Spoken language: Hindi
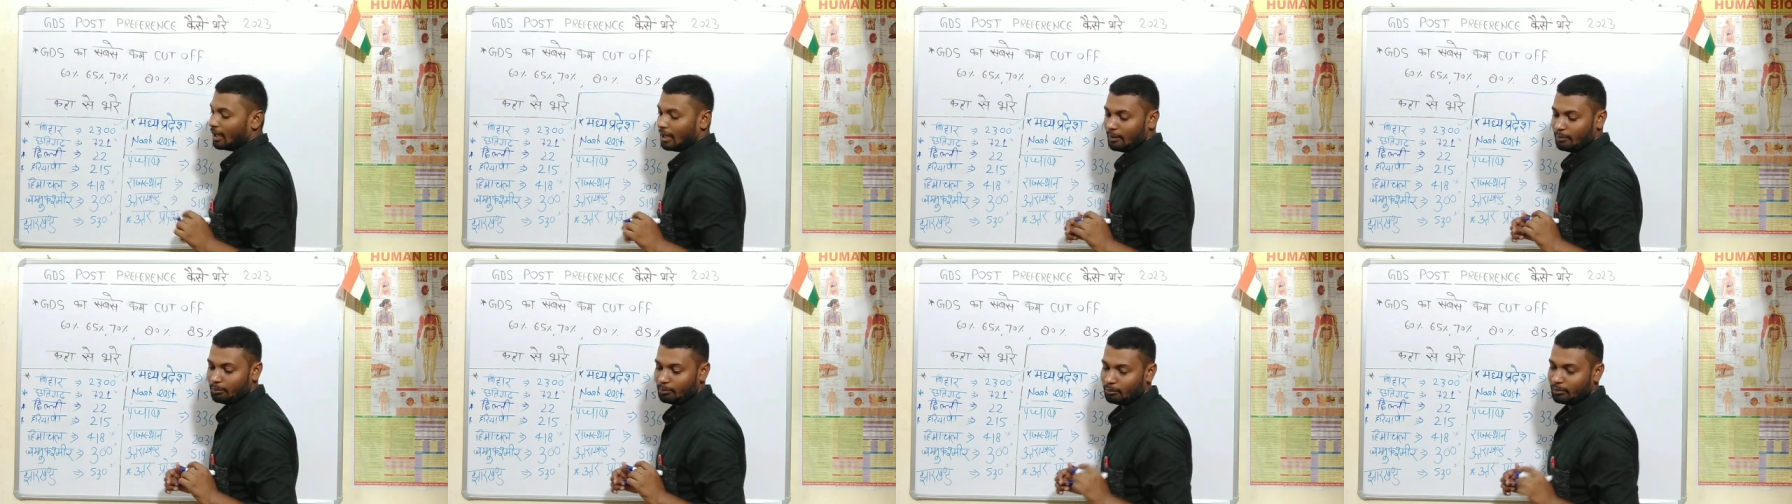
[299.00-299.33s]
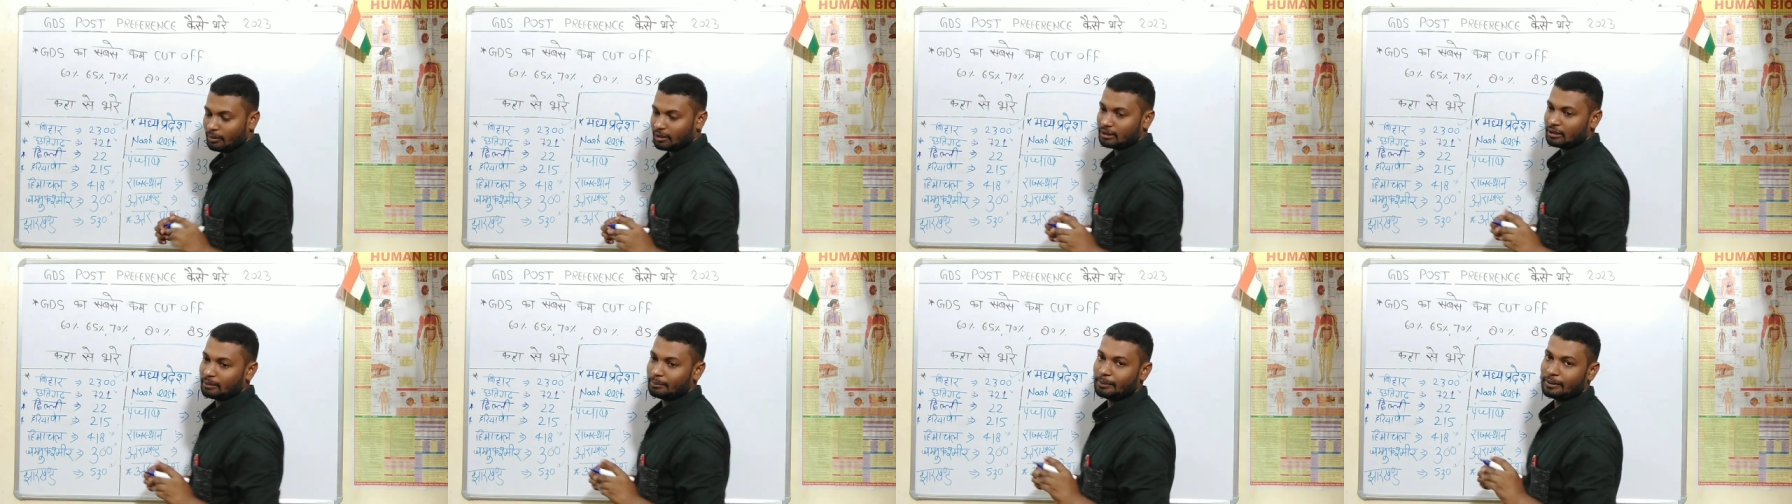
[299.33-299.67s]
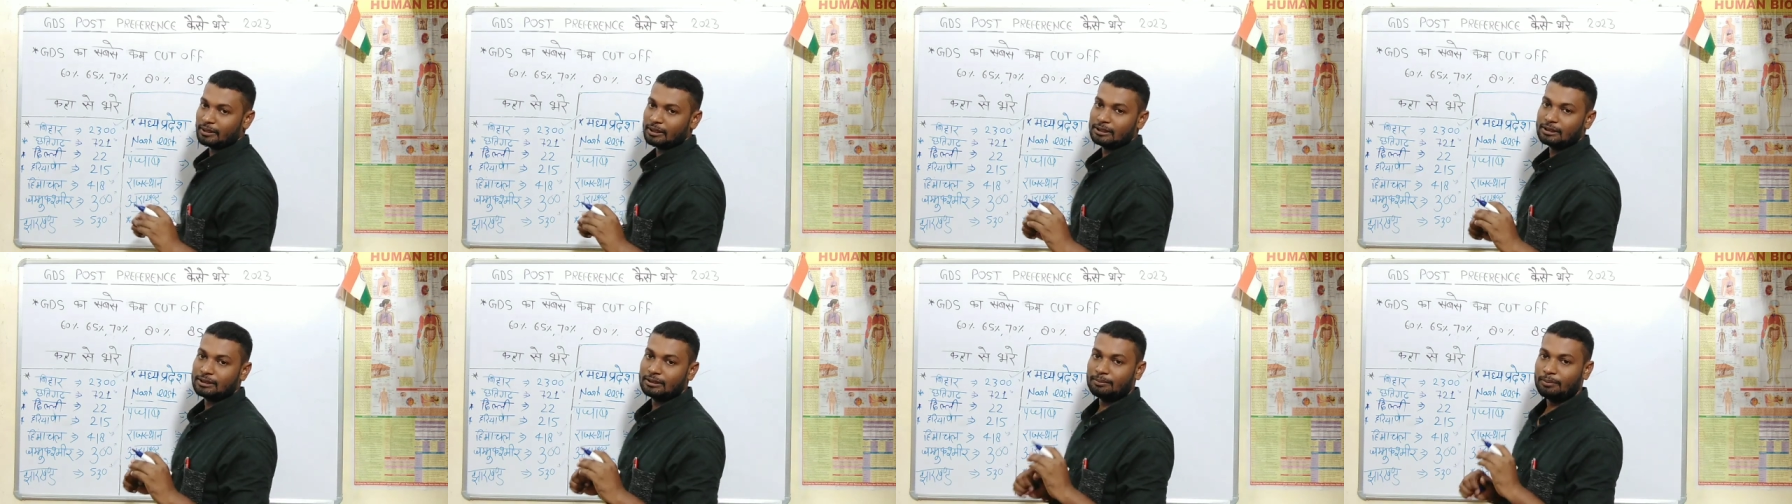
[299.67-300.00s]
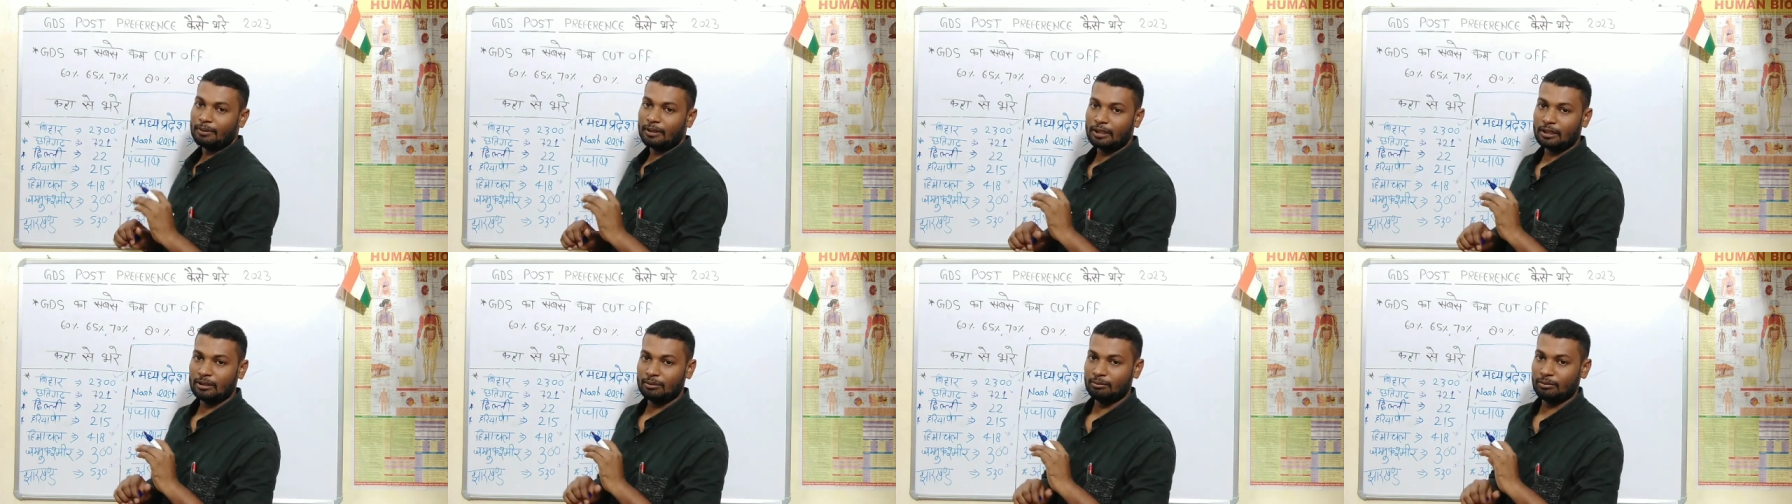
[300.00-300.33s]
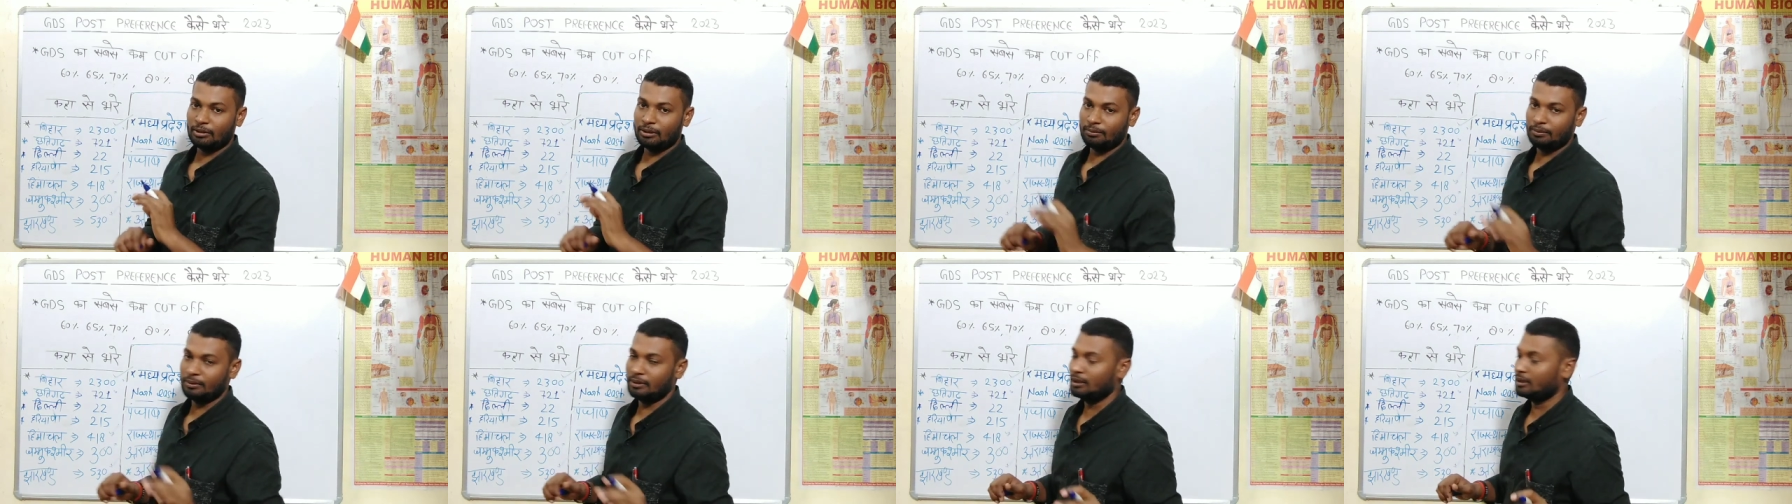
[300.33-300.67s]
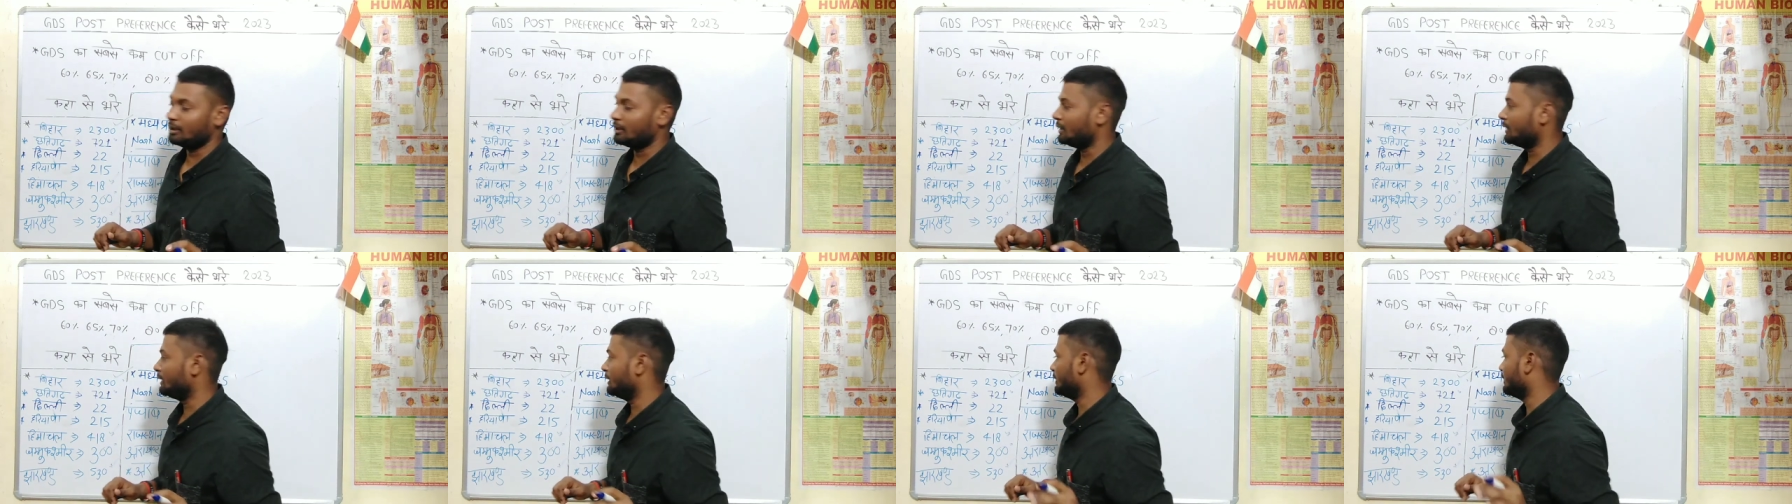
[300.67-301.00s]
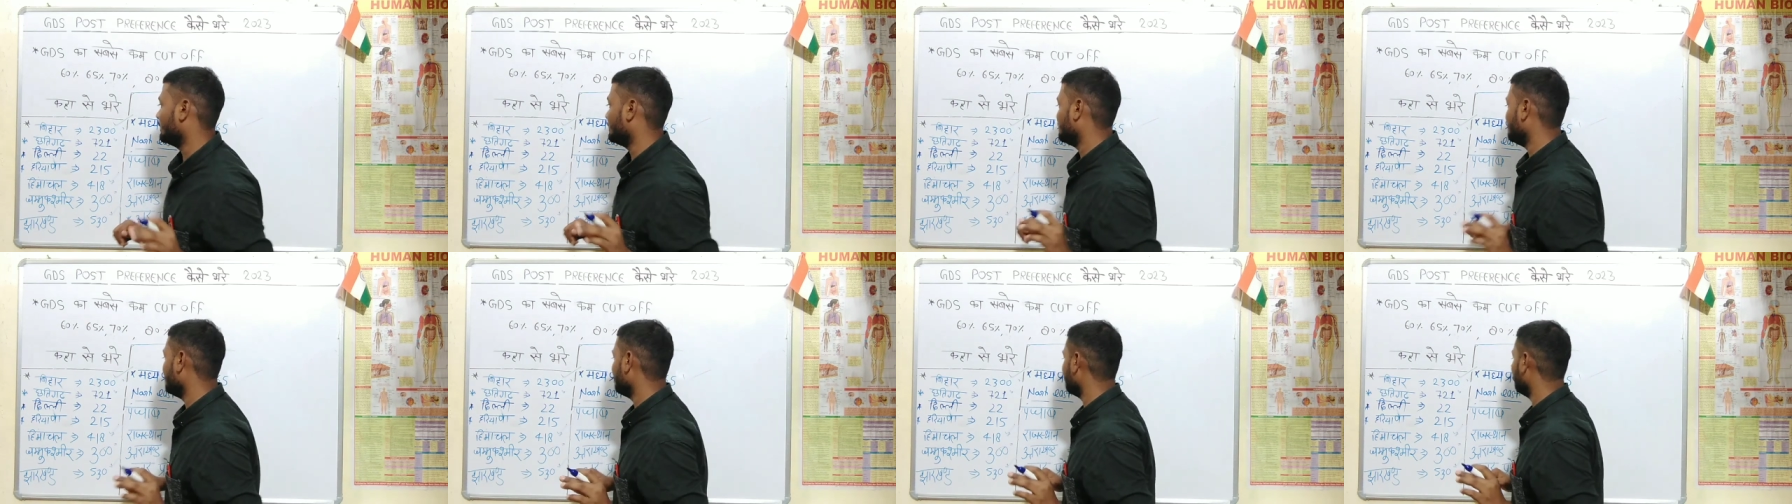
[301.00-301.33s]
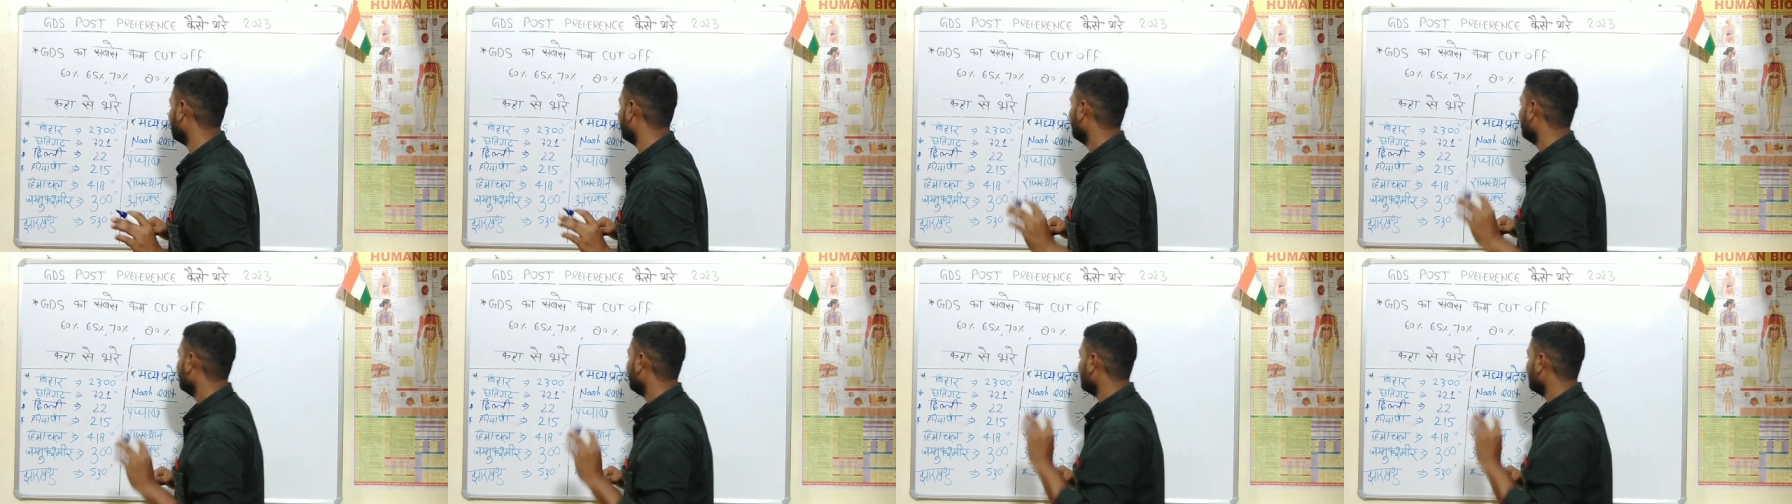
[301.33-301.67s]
आप मध्य प्रदेश से फार्म मत फिल करिएगा ठीक है